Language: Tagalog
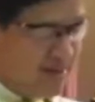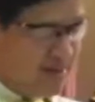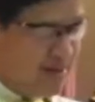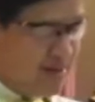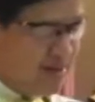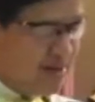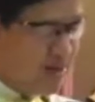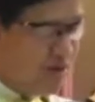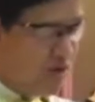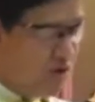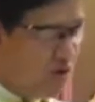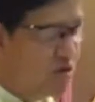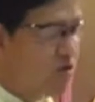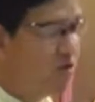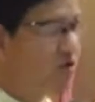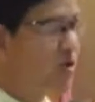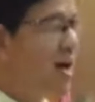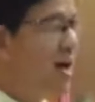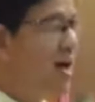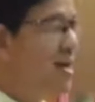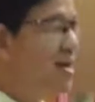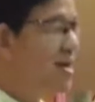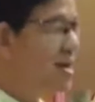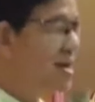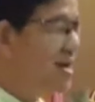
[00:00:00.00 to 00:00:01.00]
Kuno
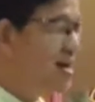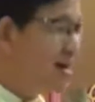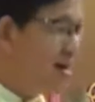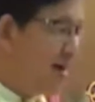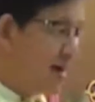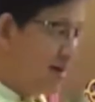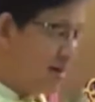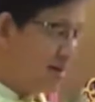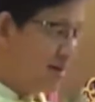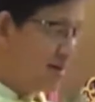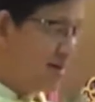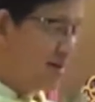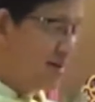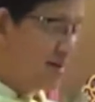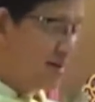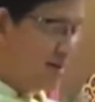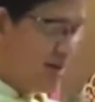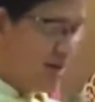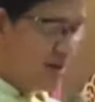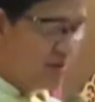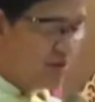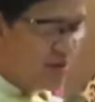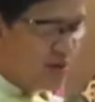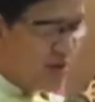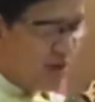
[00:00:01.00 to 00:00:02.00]
galing lang
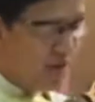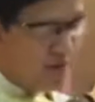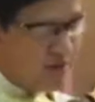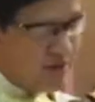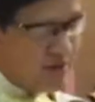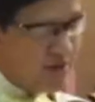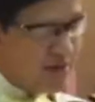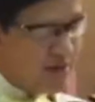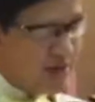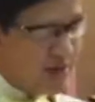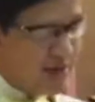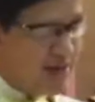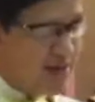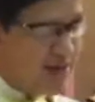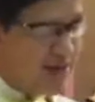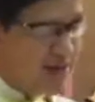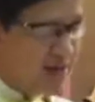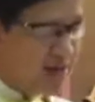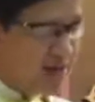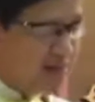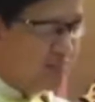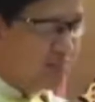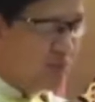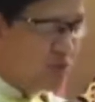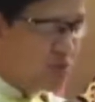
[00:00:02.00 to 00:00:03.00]
aduna mo'y kaila
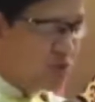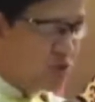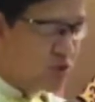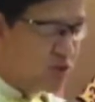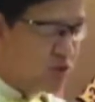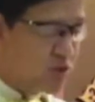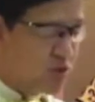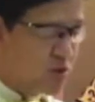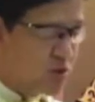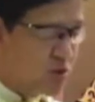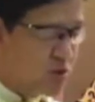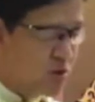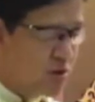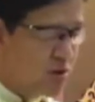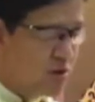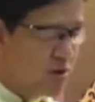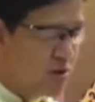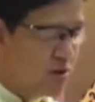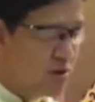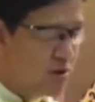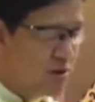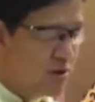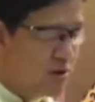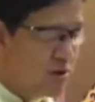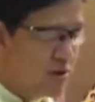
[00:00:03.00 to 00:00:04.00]
nga bisyoso
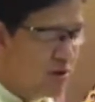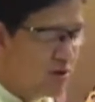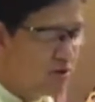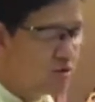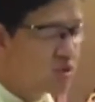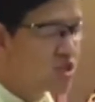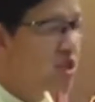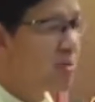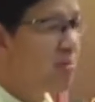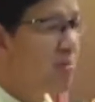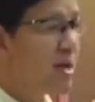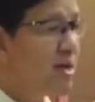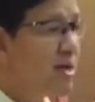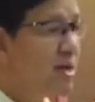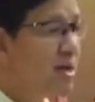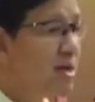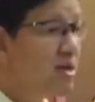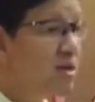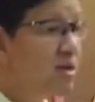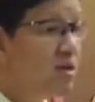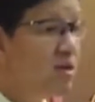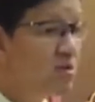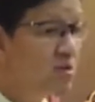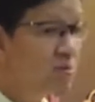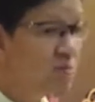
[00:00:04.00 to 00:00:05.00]
unsa may
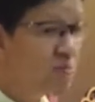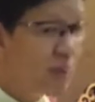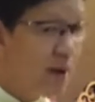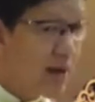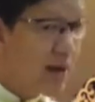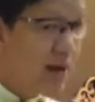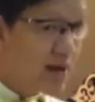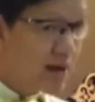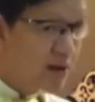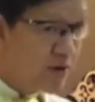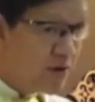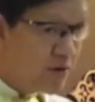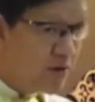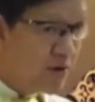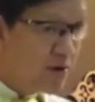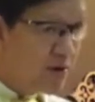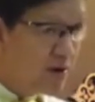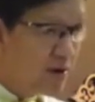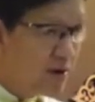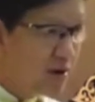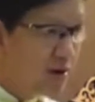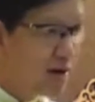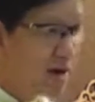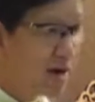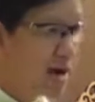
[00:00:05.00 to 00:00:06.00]
inyong plano
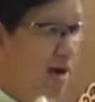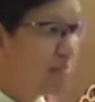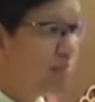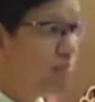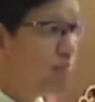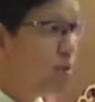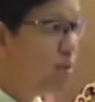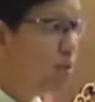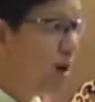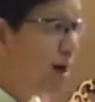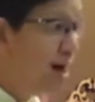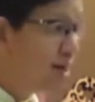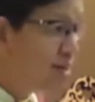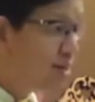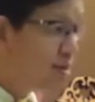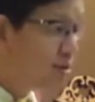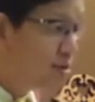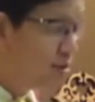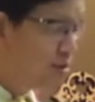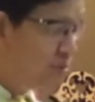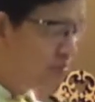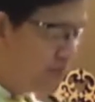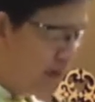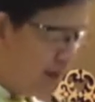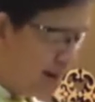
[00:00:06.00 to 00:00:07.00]
nga
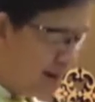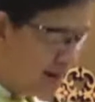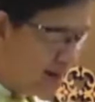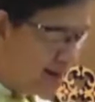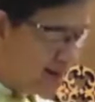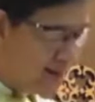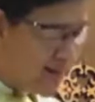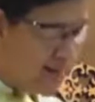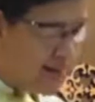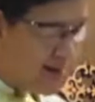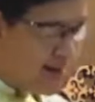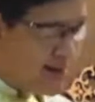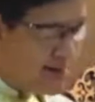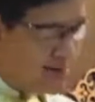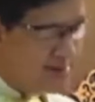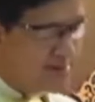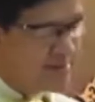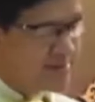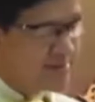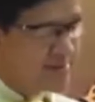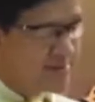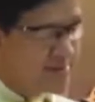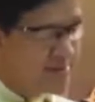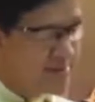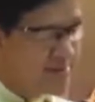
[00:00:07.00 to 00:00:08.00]
buhaton para nila
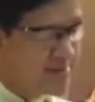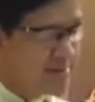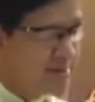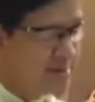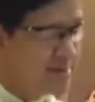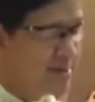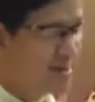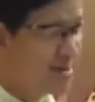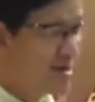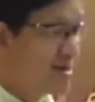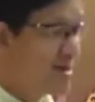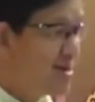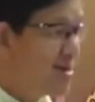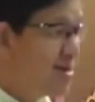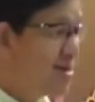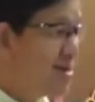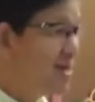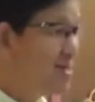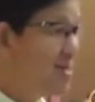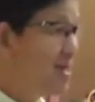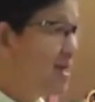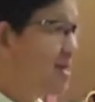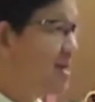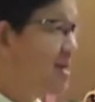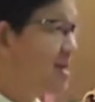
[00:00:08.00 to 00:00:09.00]

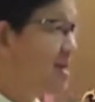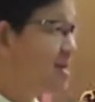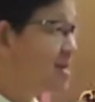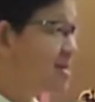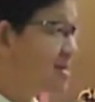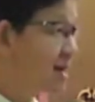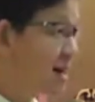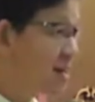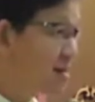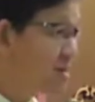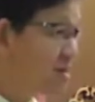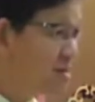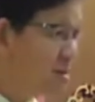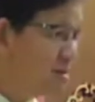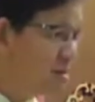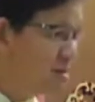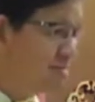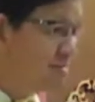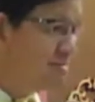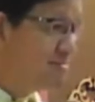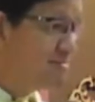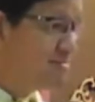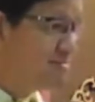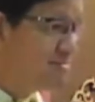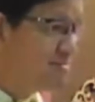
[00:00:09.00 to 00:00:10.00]
dili tagdon,
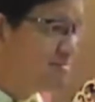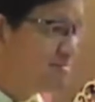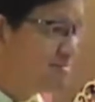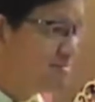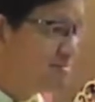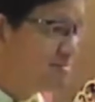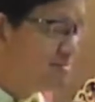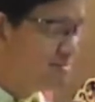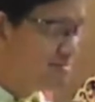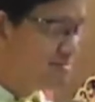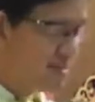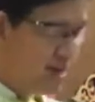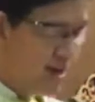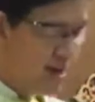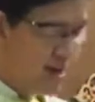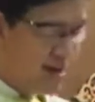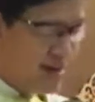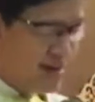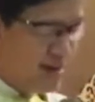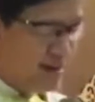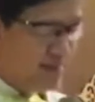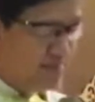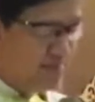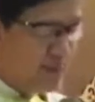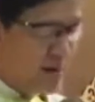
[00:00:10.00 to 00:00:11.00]

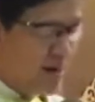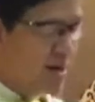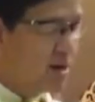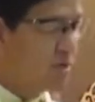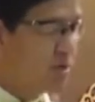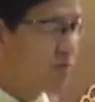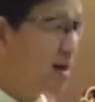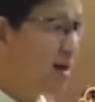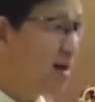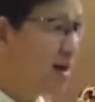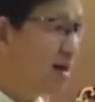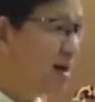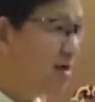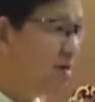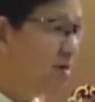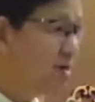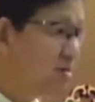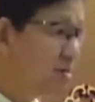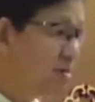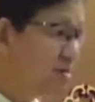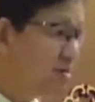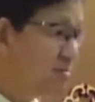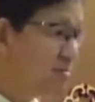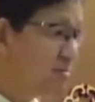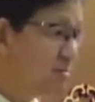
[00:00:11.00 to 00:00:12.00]

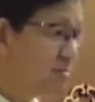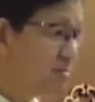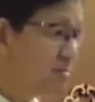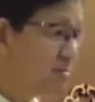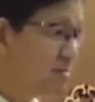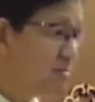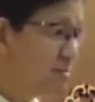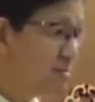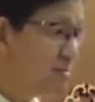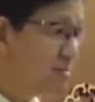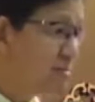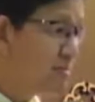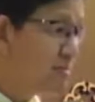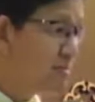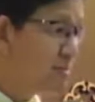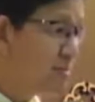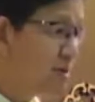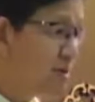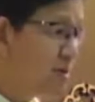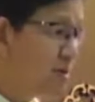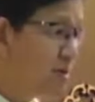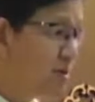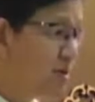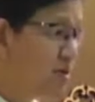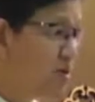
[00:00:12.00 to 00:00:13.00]
baliwalaon,
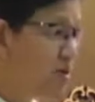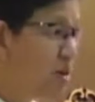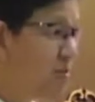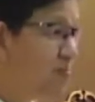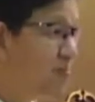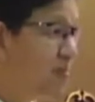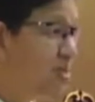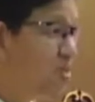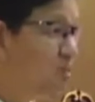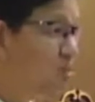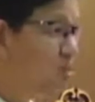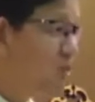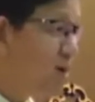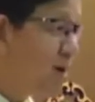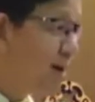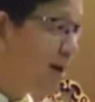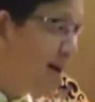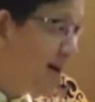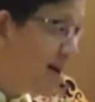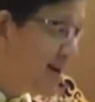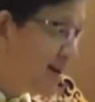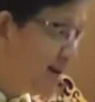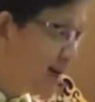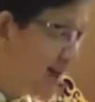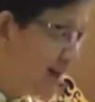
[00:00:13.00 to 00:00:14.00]
o
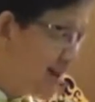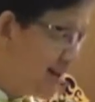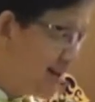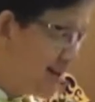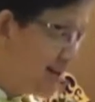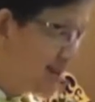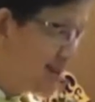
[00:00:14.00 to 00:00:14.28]
ipatukhang na lang.